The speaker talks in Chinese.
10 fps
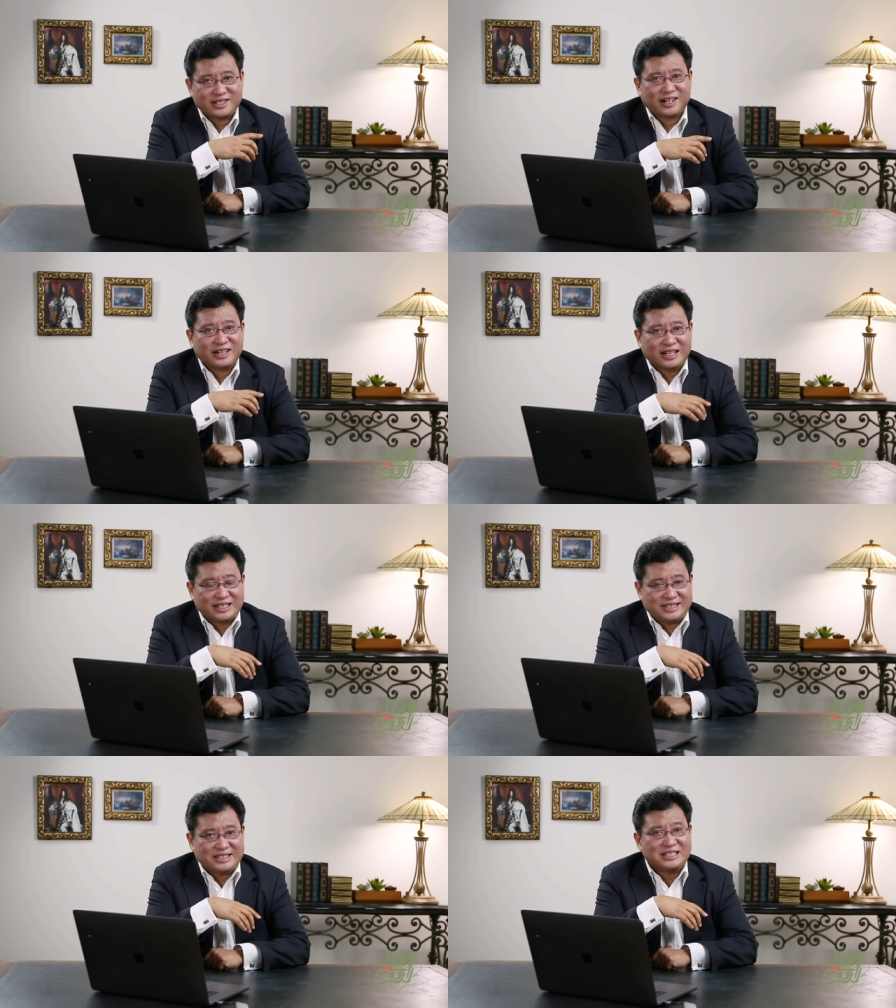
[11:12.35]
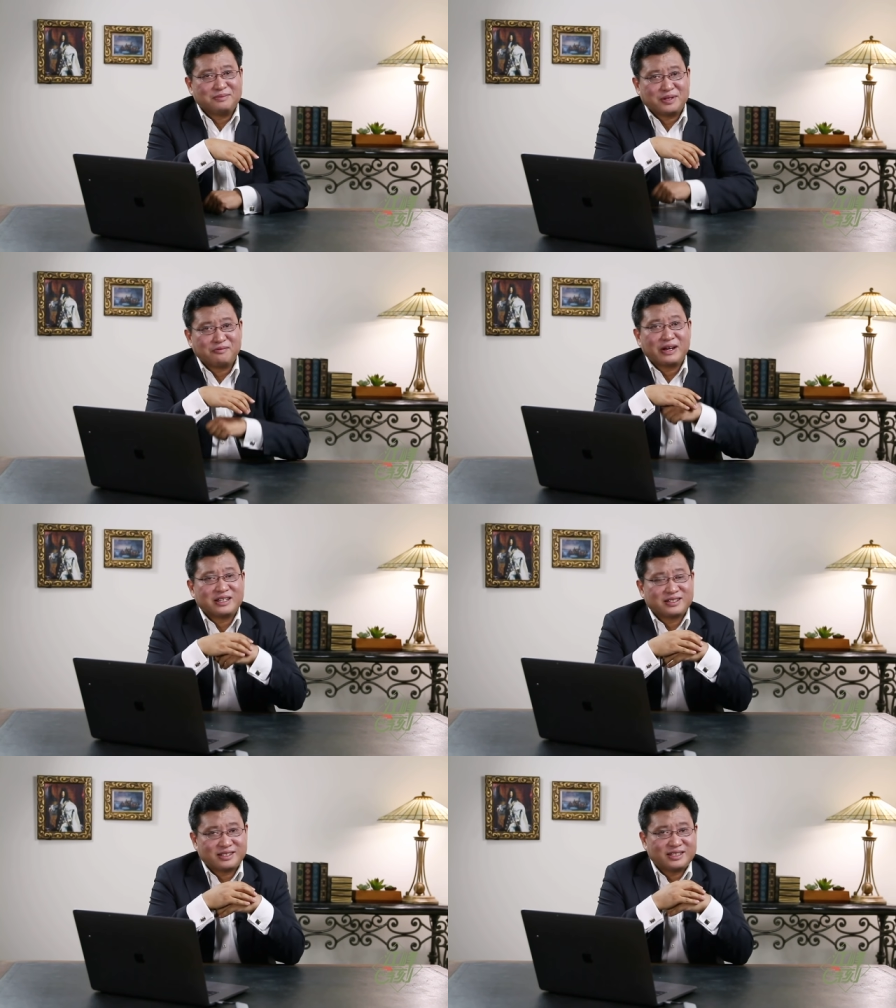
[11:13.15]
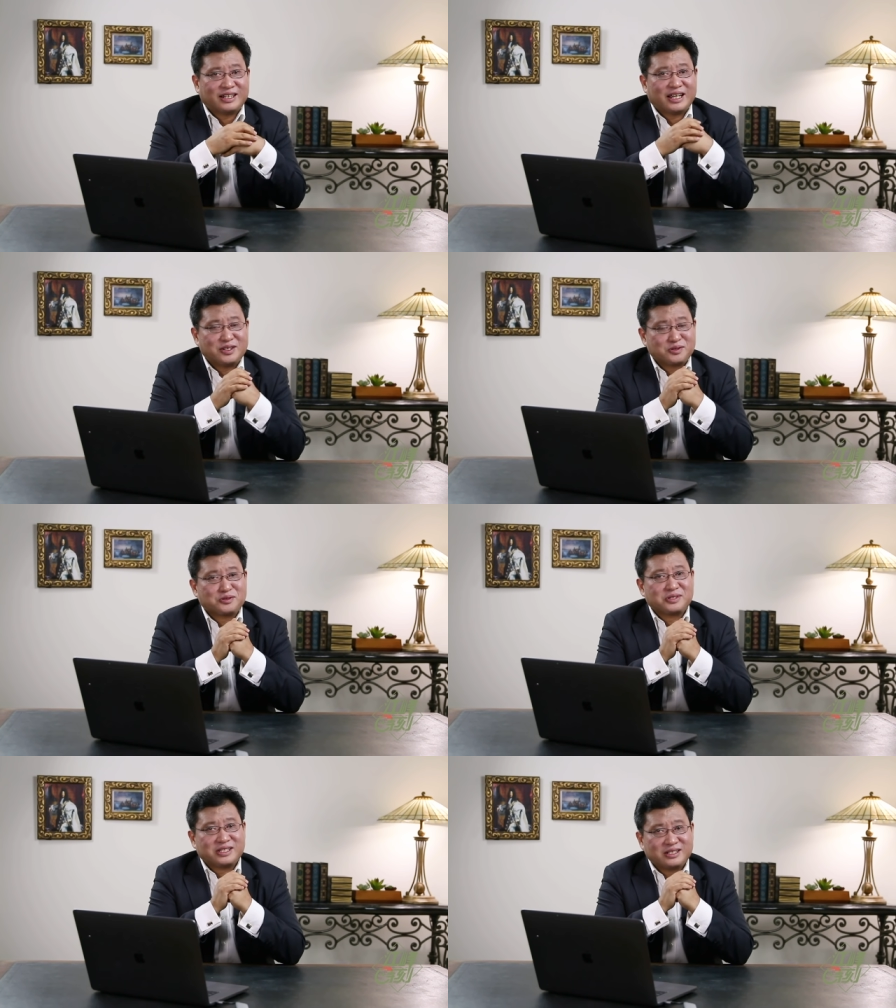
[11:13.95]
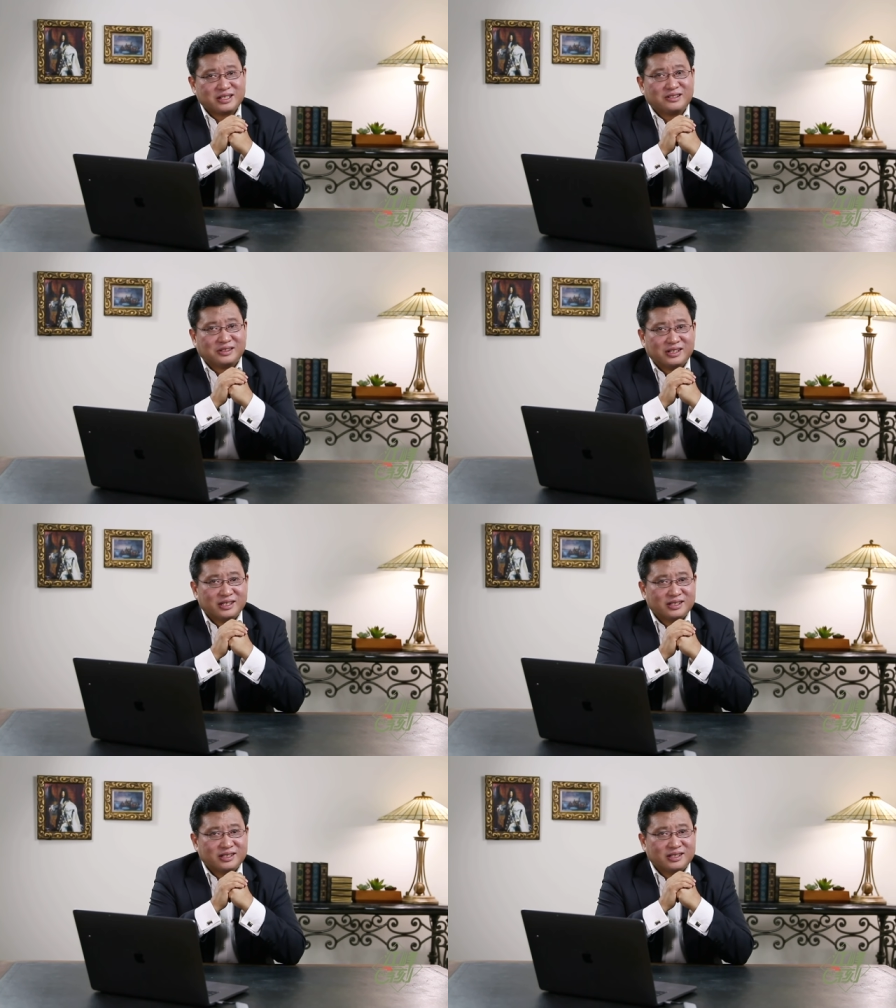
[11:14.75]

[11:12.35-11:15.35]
成立了习近平外交思想研究中心之后，